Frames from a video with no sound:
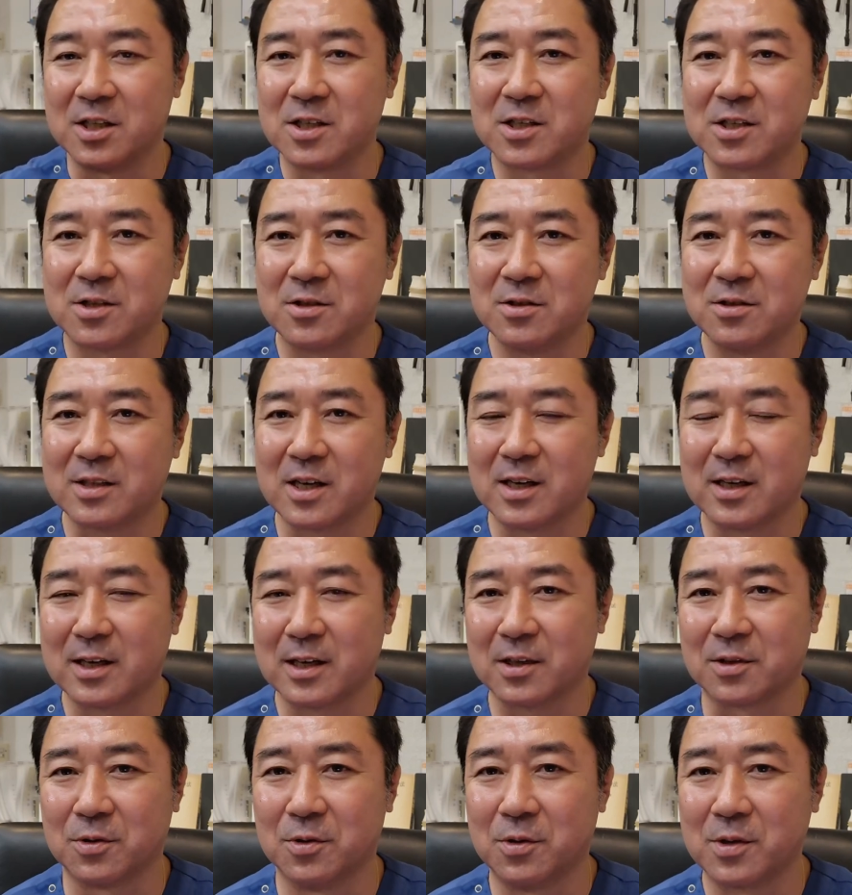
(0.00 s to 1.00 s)
しゅうかんか
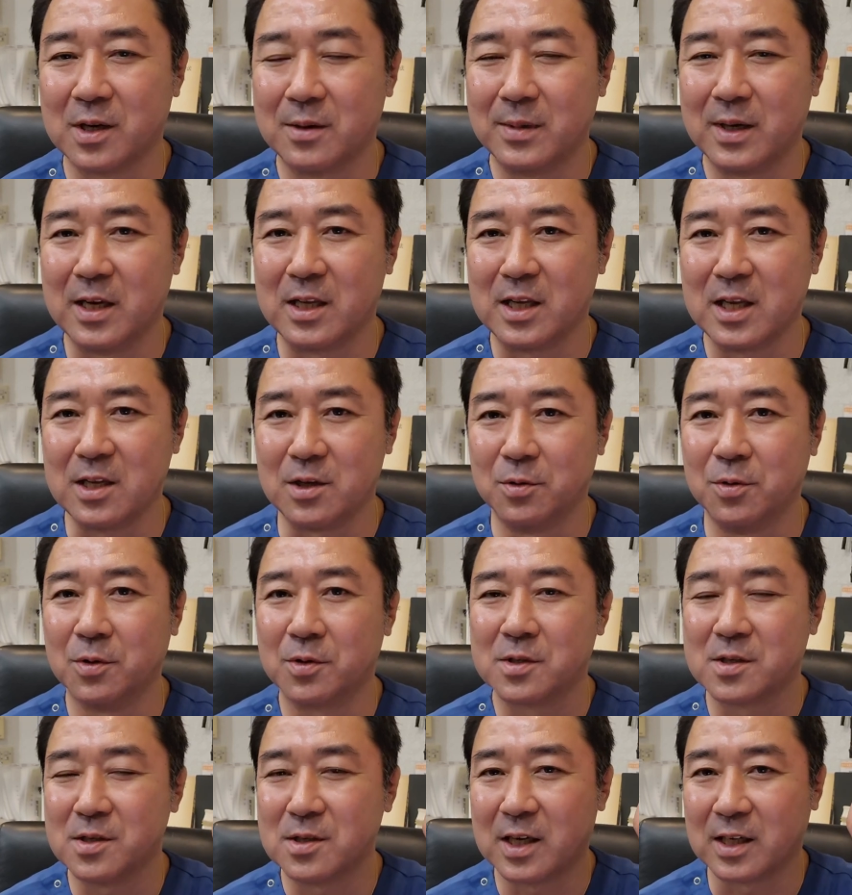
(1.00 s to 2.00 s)
らとおかまえに
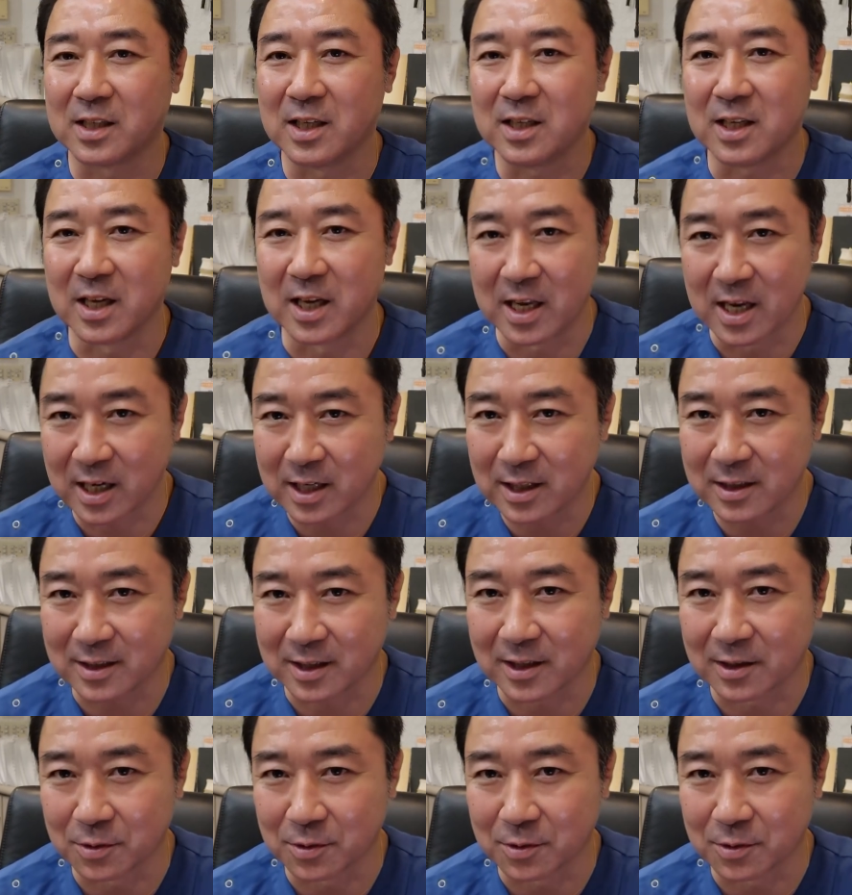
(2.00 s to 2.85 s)
腰痛が出ていなかった